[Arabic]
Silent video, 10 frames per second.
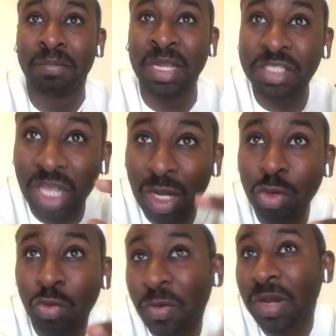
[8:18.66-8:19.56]

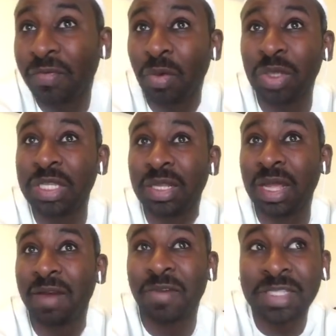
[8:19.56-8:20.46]
بيسلطوا في في الوزير
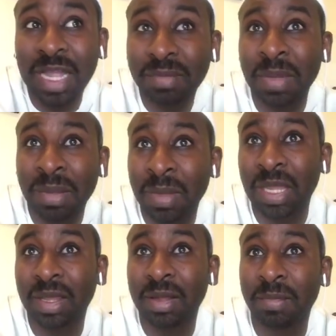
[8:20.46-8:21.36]
ده الفساد بي
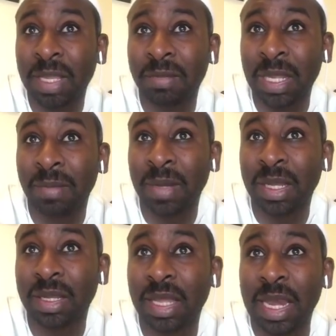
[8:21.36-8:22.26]
بي بي بي
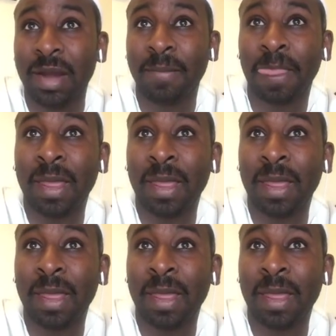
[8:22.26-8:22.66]
بيقل